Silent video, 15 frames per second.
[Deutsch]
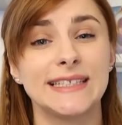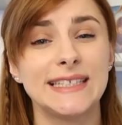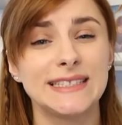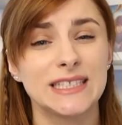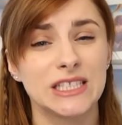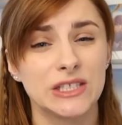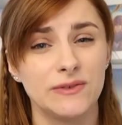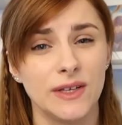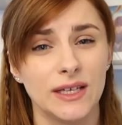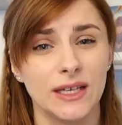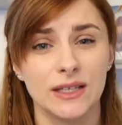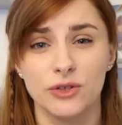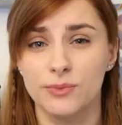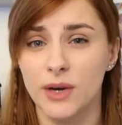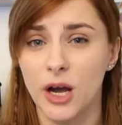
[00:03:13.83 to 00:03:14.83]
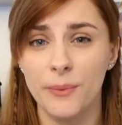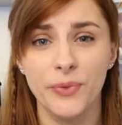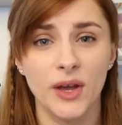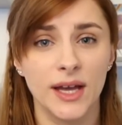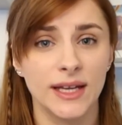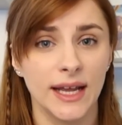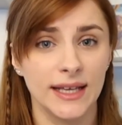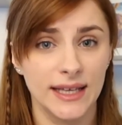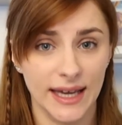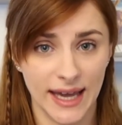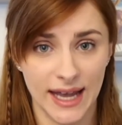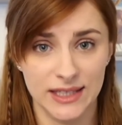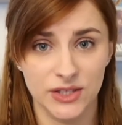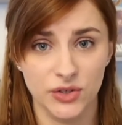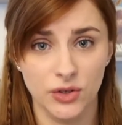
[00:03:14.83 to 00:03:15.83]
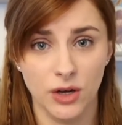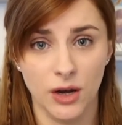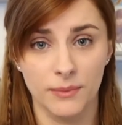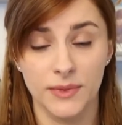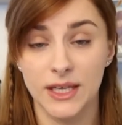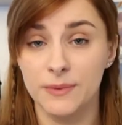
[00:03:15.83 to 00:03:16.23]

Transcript: ist es schwierig, überhaupt noch an ein Gerät zu kommen.